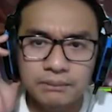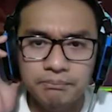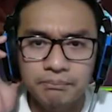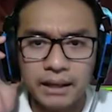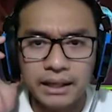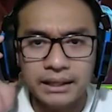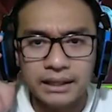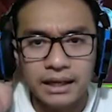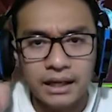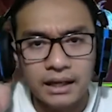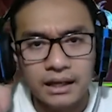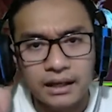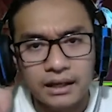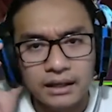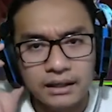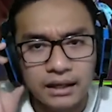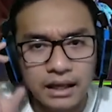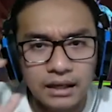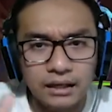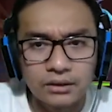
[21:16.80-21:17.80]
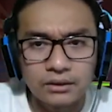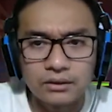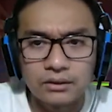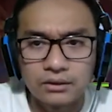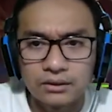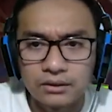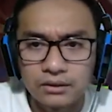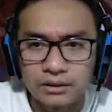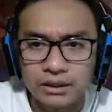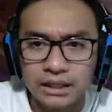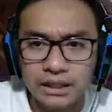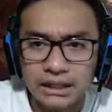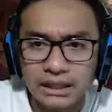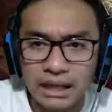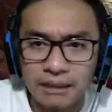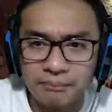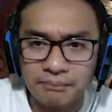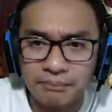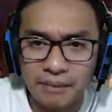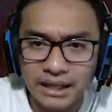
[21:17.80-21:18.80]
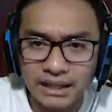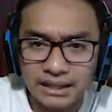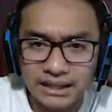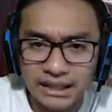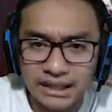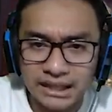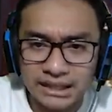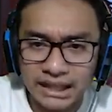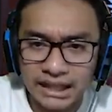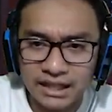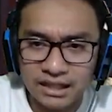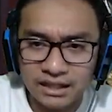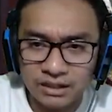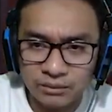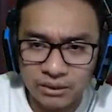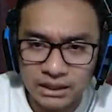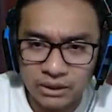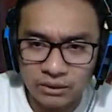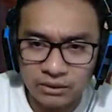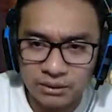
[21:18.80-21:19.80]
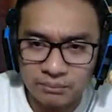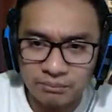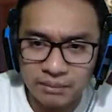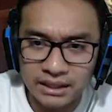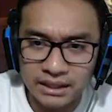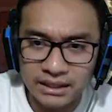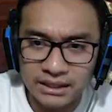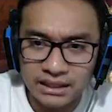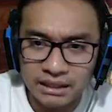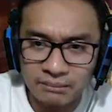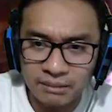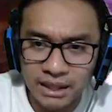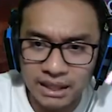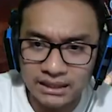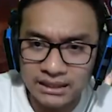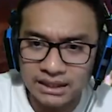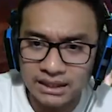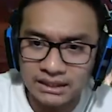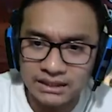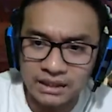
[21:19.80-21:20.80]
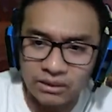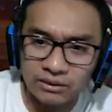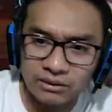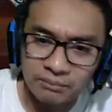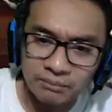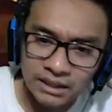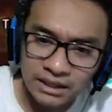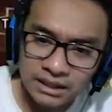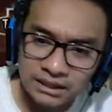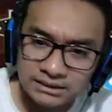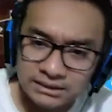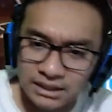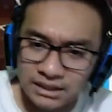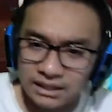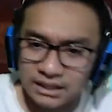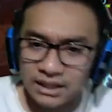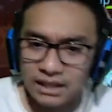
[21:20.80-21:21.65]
depan ya? Halo, ini ngapain nih Taker 2 taruh depan nih? Kenapa nggak Teddy taruh depan aja?